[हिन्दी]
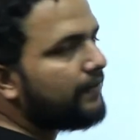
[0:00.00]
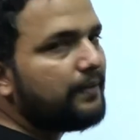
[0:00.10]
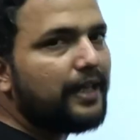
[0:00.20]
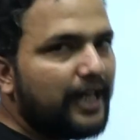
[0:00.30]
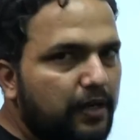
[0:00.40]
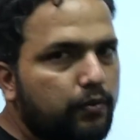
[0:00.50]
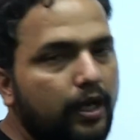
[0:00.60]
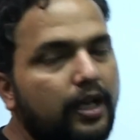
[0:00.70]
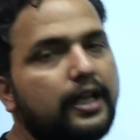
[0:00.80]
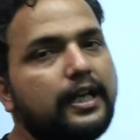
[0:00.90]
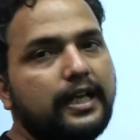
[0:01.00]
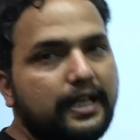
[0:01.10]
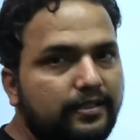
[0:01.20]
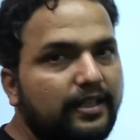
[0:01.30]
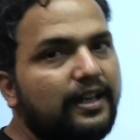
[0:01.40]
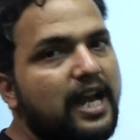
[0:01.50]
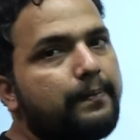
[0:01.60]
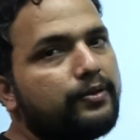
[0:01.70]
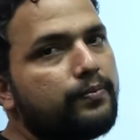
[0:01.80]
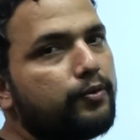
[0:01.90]
विल बी इक्वल इसीलिए यहां
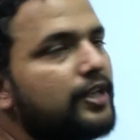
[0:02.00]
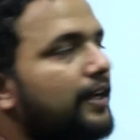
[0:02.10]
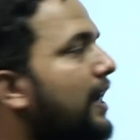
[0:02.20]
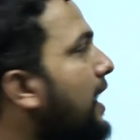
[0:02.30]
पर जो पूछा क्या